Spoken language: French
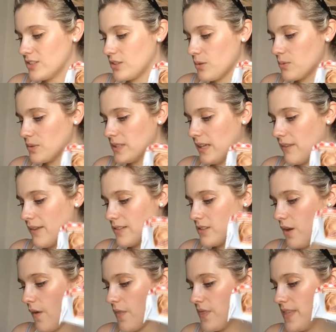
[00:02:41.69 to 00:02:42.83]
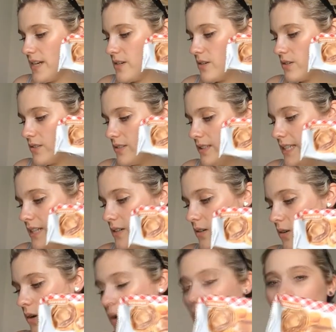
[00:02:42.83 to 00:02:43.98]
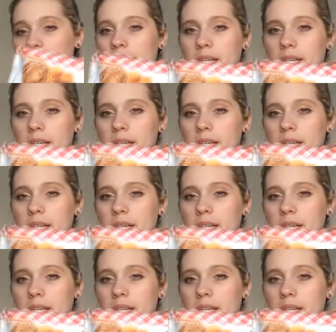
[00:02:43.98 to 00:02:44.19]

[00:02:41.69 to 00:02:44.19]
sans conservateur ni colorant.